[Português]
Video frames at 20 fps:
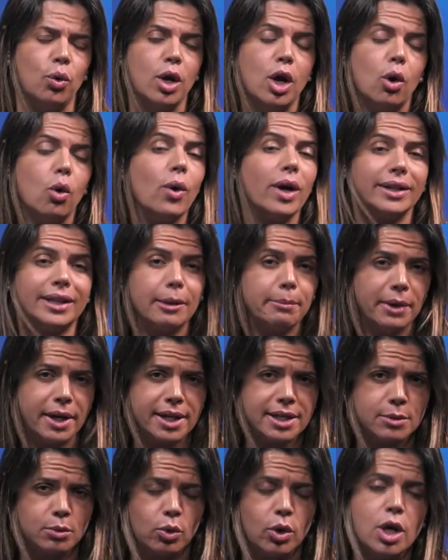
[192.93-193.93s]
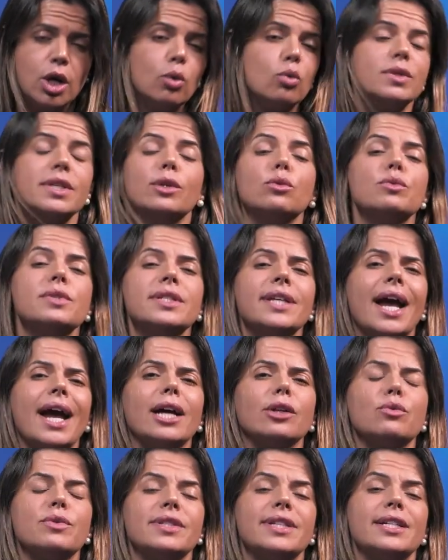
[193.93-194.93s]
ou até mesmo os
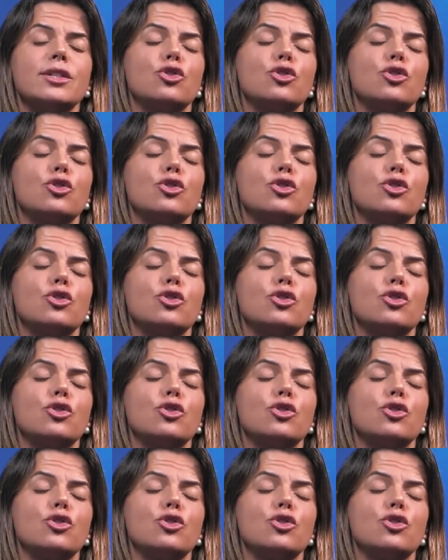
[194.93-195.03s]
enunciados das